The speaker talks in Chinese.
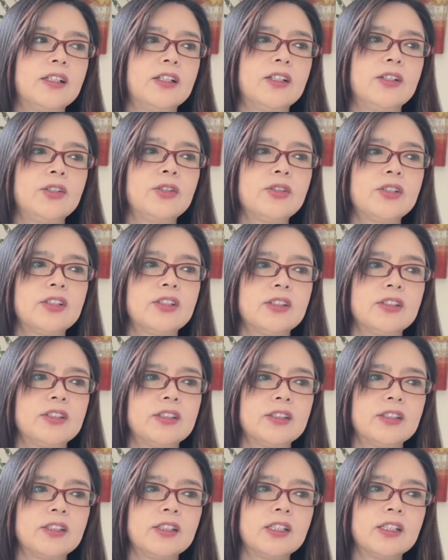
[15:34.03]
就
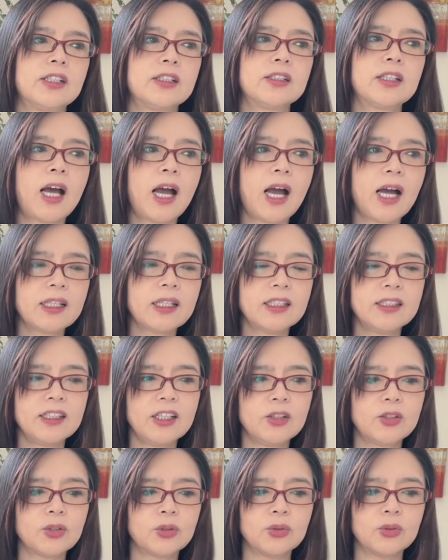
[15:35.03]
是他的那
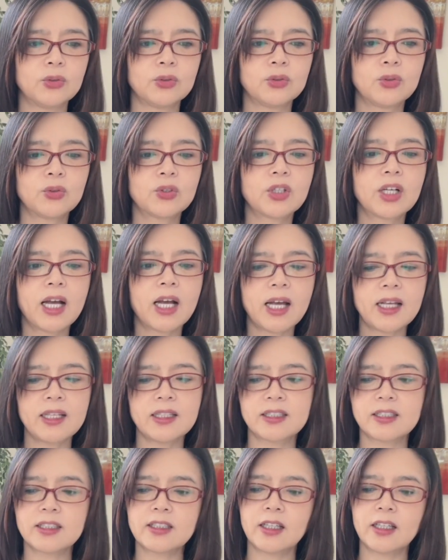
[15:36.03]
种就看
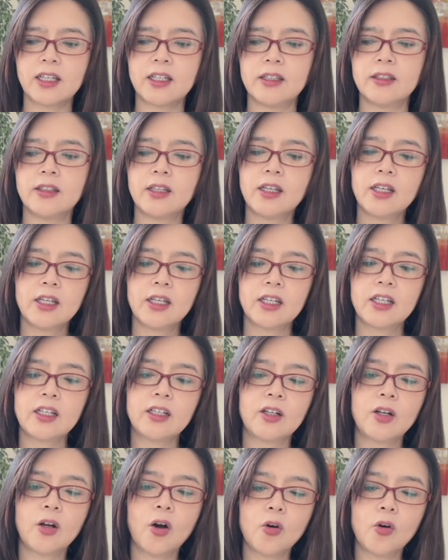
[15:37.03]
似很很
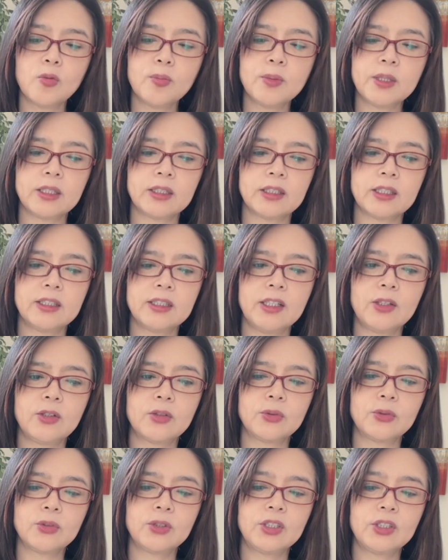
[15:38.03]
高明的那
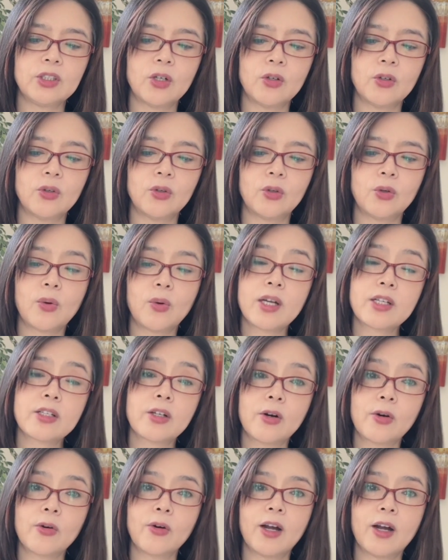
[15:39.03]
种小花
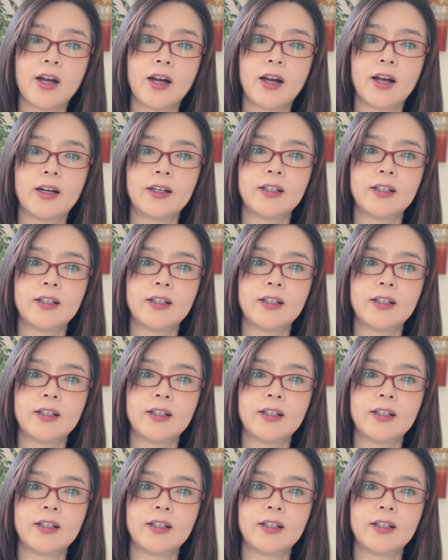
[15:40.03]
招哈，